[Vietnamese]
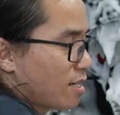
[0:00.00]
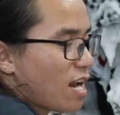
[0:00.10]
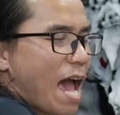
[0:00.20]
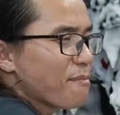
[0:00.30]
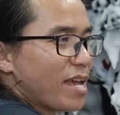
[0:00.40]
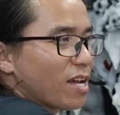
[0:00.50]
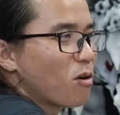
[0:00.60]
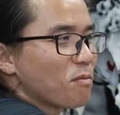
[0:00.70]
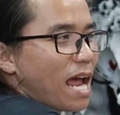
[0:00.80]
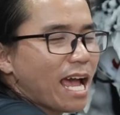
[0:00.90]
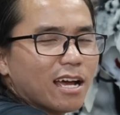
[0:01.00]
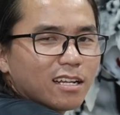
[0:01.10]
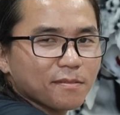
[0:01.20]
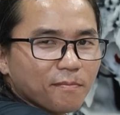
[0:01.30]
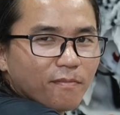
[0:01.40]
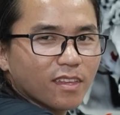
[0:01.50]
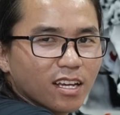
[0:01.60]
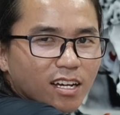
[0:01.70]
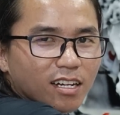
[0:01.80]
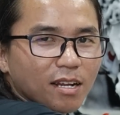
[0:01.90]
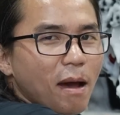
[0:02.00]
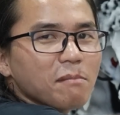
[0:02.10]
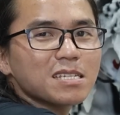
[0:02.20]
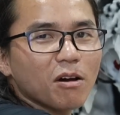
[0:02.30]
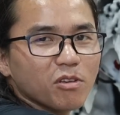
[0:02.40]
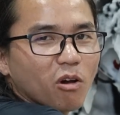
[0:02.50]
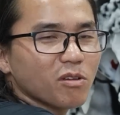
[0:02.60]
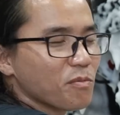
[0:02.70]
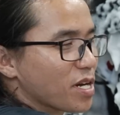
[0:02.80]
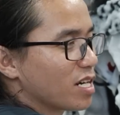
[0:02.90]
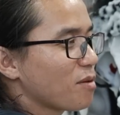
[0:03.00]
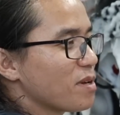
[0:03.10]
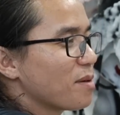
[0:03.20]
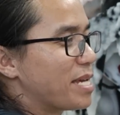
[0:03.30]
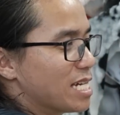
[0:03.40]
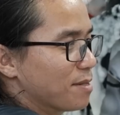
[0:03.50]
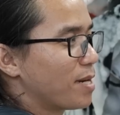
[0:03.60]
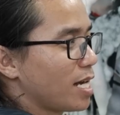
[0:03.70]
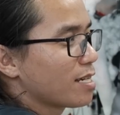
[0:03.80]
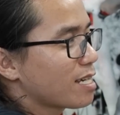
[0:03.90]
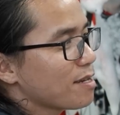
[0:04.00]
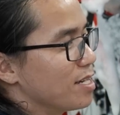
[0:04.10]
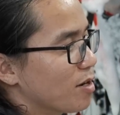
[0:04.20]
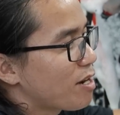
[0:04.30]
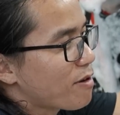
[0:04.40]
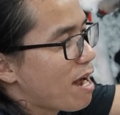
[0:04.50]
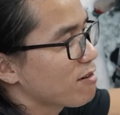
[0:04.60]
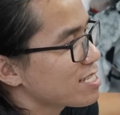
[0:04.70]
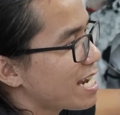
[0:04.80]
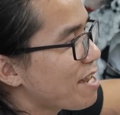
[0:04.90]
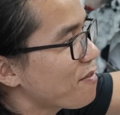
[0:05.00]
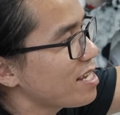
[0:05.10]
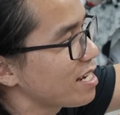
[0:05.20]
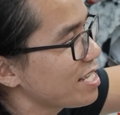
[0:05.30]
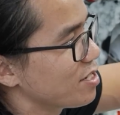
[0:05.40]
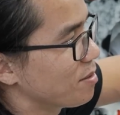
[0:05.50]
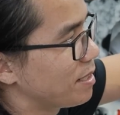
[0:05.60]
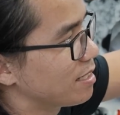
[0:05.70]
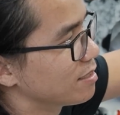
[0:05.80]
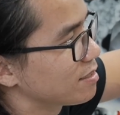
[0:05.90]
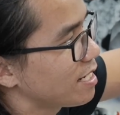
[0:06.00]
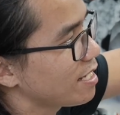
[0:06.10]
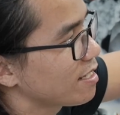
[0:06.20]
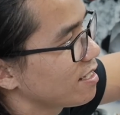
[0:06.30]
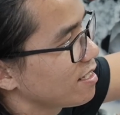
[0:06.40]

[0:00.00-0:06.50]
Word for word: có làm gì nó cũng không ra á, nó bám sâu vô cái dung nhựa giống như nó bị nhuộm rồi. Cái nhựa cào cào nó sẽ khác với những cái nhựa bình thường. Đây,